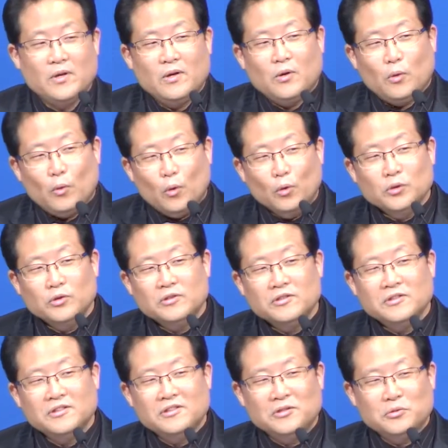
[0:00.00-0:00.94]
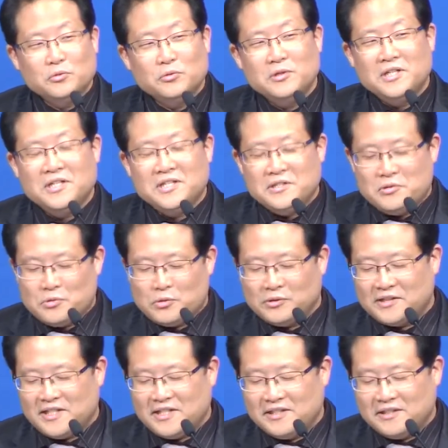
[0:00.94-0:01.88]
오는 우리
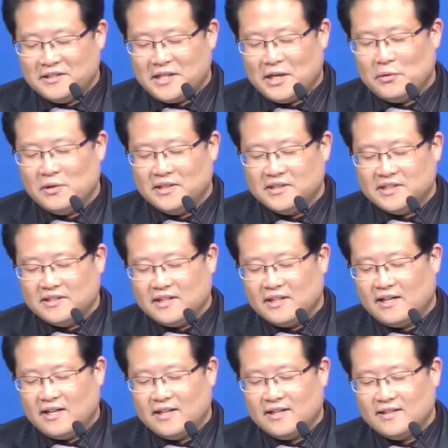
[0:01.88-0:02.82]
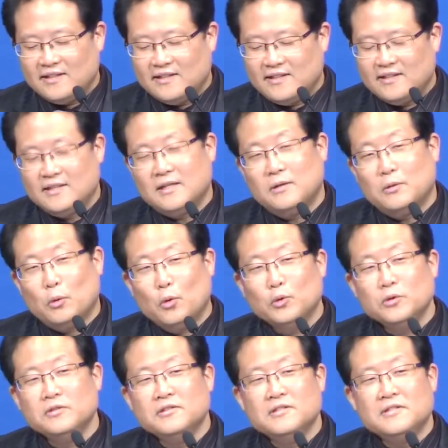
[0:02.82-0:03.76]
조상 다윗의 나라. 그러니까
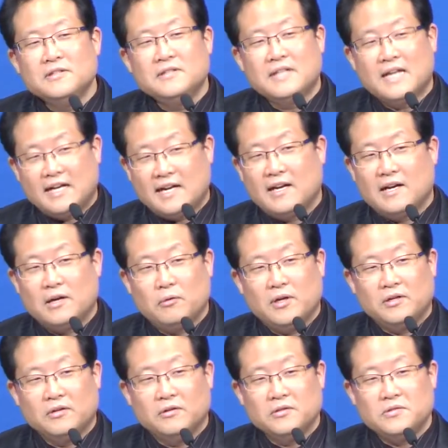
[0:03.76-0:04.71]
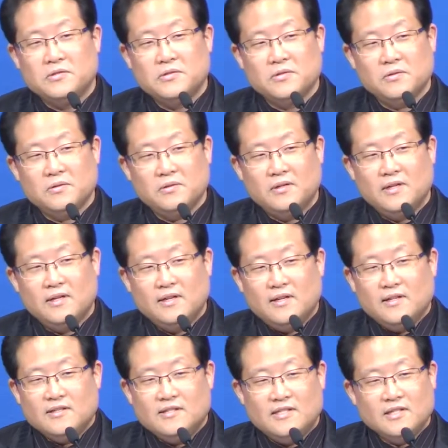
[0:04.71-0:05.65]
오는 나라라고 하는 것이죠.
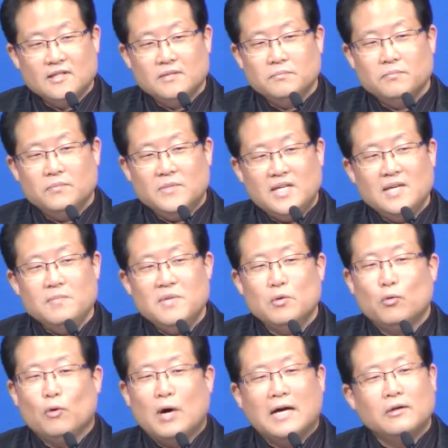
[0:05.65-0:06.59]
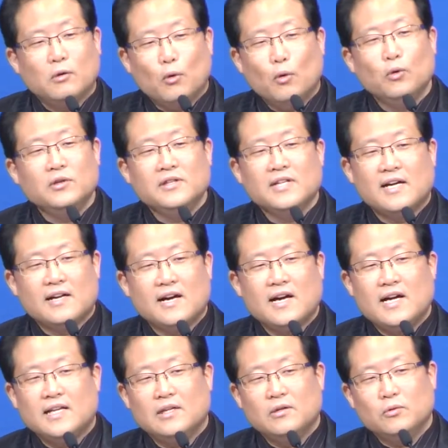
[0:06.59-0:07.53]
지금 이미 온 나라가
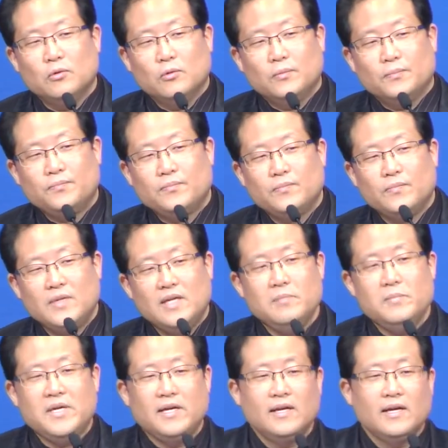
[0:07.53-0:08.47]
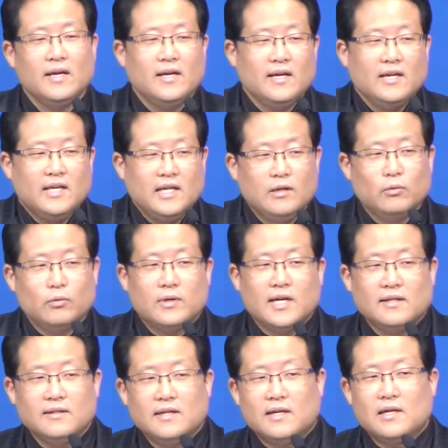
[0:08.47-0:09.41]
아니고 이미
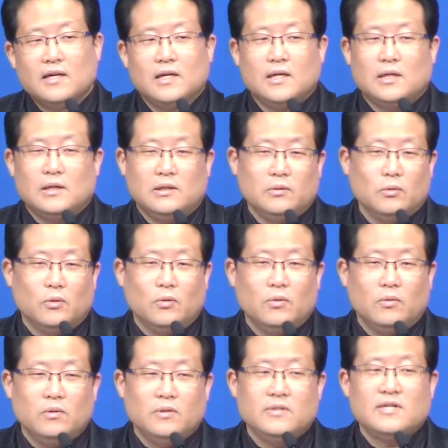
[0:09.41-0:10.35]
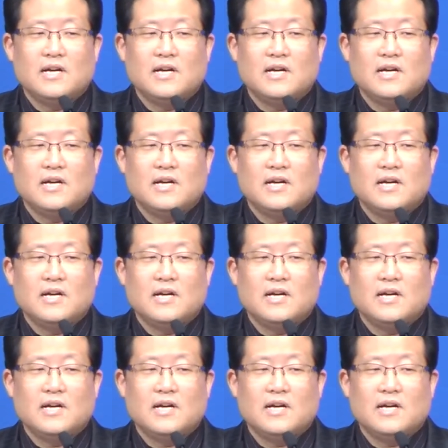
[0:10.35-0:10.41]
이룩한 나라가 아니고 이제